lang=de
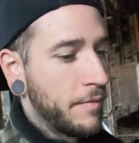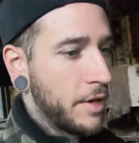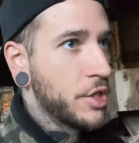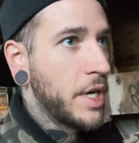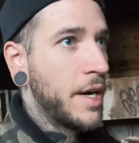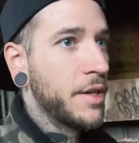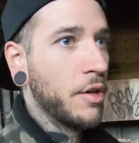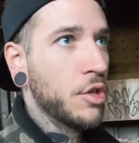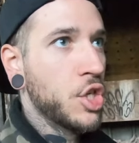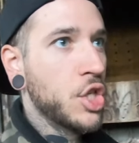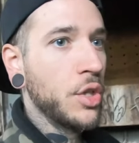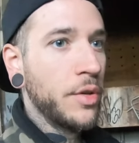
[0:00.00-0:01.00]
man wahrscheinlich auch
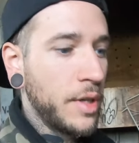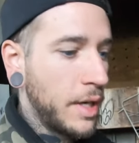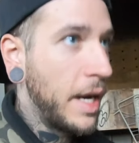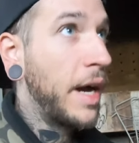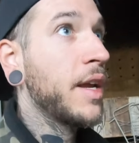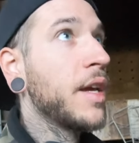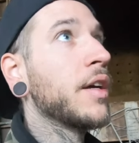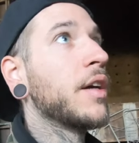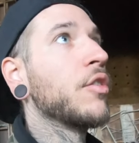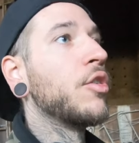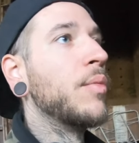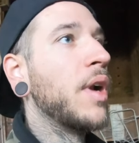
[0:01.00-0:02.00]
stundenlang hier
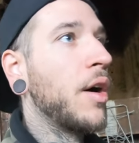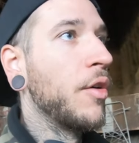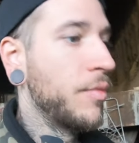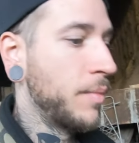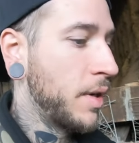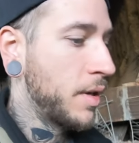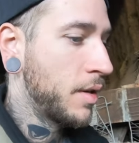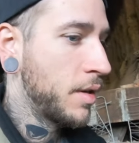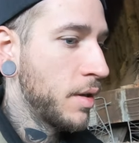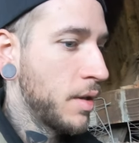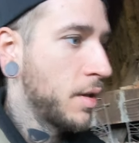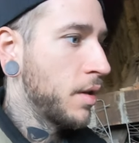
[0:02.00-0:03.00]
drin rumlaufen.
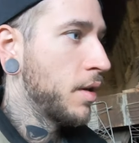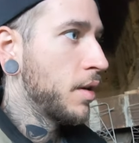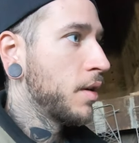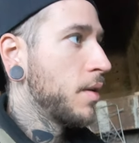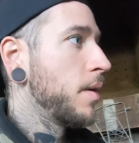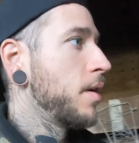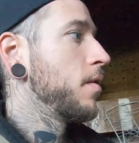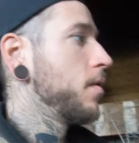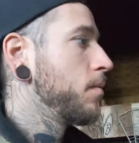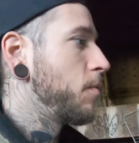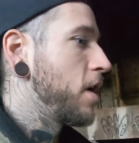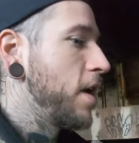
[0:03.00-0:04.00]

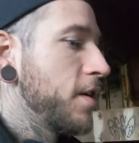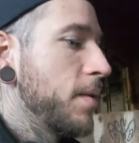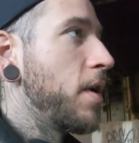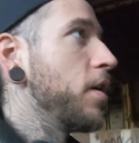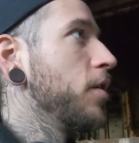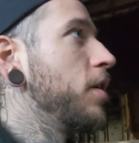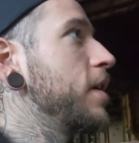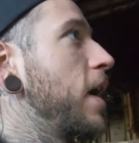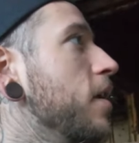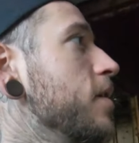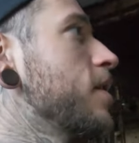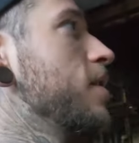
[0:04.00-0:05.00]
Man hat immer noch nicht
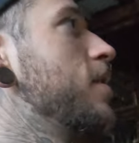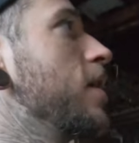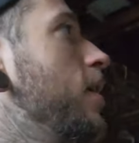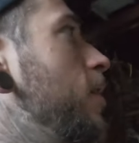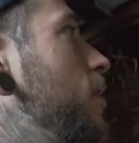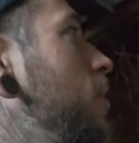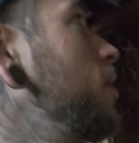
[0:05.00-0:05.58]
alles gesehen.